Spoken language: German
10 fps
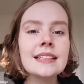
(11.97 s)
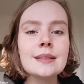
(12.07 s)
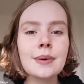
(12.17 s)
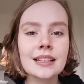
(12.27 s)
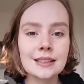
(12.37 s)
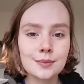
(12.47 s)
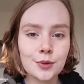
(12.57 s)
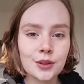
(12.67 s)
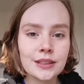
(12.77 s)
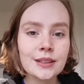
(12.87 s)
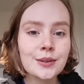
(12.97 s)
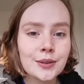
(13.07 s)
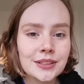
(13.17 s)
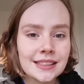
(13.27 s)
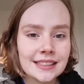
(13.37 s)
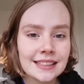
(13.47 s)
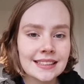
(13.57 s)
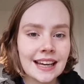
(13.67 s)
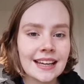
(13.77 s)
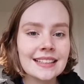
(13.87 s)
Diese macht es möglich, in kürzester
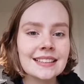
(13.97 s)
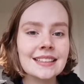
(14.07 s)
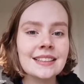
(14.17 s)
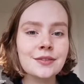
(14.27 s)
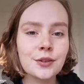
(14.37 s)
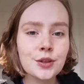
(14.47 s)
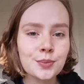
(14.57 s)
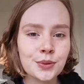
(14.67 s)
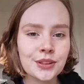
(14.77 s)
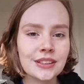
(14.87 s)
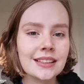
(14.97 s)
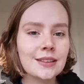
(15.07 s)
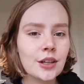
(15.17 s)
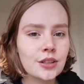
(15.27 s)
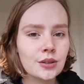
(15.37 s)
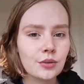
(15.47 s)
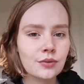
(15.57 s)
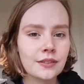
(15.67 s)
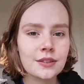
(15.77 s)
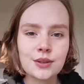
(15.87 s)
Zeit die Funksprüche der deutschen
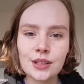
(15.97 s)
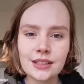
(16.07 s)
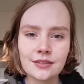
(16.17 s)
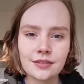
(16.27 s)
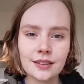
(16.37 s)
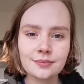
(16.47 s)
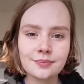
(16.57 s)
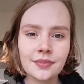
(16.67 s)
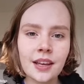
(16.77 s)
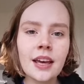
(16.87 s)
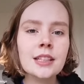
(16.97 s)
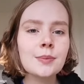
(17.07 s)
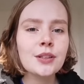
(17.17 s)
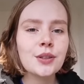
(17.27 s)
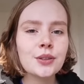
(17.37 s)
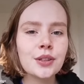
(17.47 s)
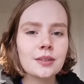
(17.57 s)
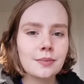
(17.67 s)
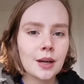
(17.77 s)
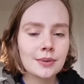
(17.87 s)
Luftwaffe zu entziffern. Ich möchte euch
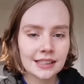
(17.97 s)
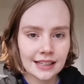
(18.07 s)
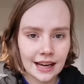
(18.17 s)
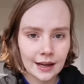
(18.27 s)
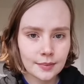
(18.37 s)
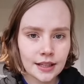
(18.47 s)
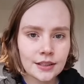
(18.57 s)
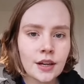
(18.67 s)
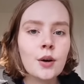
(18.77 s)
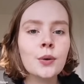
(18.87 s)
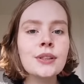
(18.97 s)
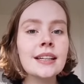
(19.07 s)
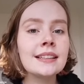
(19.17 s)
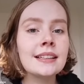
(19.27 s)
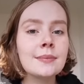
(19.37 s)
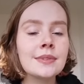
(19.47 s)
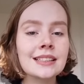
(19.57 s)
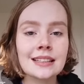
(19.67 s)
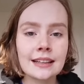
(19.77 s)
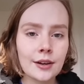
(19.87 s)
heute mehr über seine Arbeit und sein Leben,
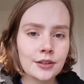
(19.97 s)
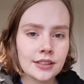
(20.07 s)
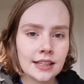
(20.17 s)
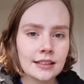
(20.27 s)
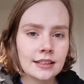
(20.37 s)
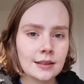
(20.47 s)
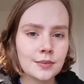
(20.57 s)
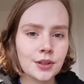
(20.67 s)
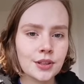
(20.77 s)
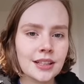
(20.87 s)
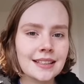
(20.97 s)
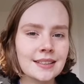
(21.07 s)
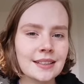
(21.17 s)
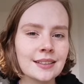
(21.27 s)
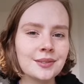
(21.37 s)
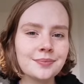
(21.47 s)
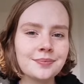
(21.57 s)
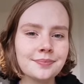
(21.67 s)
das ein trauriges Ende nehmen sollte, erzählen.